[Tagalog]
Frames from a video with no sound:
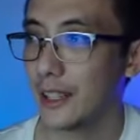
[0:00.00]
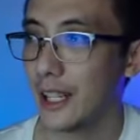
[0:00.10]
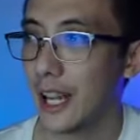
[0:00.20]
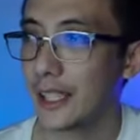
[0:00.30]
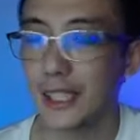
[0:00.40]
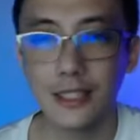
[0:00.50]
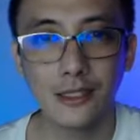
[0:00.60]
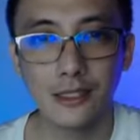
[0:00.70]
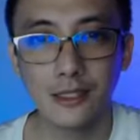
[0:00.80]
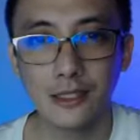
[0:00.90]
I
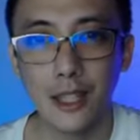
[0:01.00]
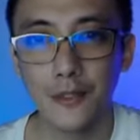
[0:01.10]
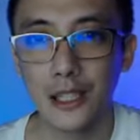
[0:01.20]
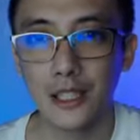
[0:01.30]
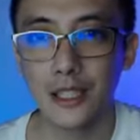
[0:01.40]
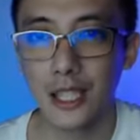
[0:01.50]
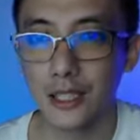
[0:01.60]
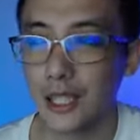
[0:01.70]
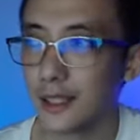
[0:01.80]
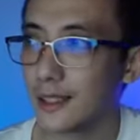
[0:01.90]
can definitely say
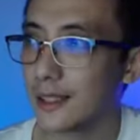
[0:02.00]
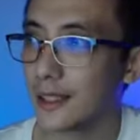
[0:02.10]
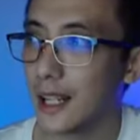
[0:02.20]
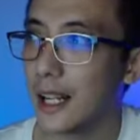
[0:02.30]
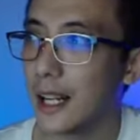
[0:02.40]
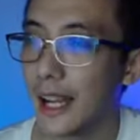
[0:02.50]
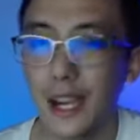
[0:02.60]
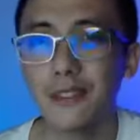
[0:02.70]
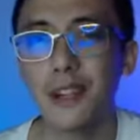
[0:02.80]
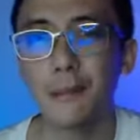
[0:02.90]
that uh, I
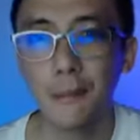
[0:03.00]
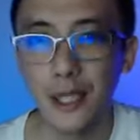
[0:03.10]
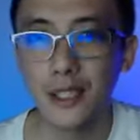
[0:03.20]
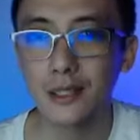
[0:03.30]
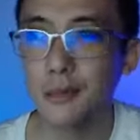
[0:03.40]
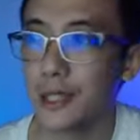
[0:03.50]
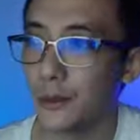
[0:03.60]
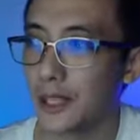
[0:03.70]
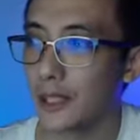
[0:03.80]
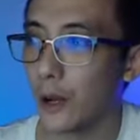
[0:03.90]
have a mix
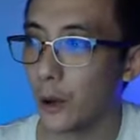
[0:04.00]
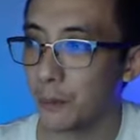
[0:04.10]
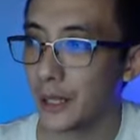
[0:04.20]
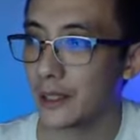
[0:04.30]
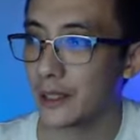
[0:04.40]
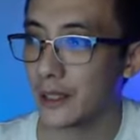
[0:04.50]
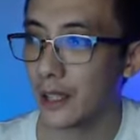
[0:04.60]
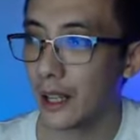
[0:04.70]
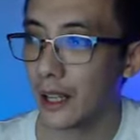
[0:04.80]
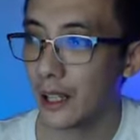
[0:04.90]
between the Copenhagen
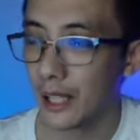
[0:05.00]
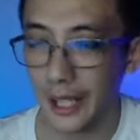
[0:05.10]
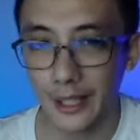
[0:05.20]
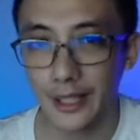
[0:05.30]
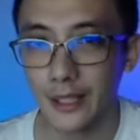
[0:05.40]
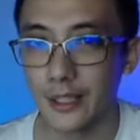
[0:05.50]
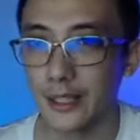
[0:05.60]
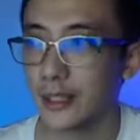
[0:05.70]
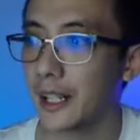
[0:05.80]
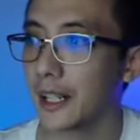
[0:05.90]

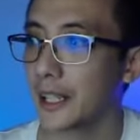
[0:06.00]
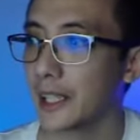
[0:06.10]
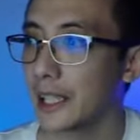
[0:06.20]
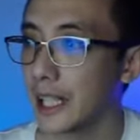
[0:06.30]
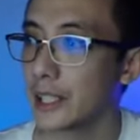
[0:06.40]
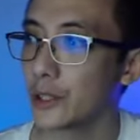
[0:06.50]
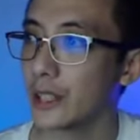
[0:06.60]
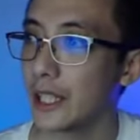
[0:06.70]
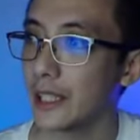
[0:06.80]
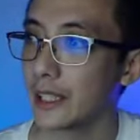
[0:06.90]
and the
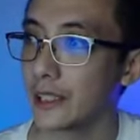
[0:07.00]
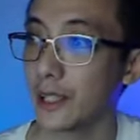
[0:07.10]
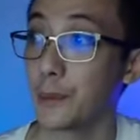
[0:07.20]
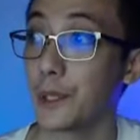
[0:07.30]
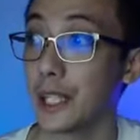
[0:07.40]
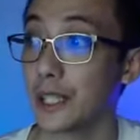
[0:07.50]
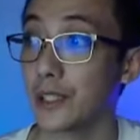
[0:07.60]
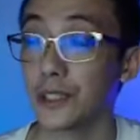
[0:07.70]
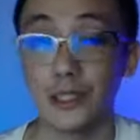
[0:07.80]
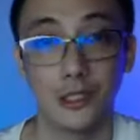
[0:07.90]
relational interpretation.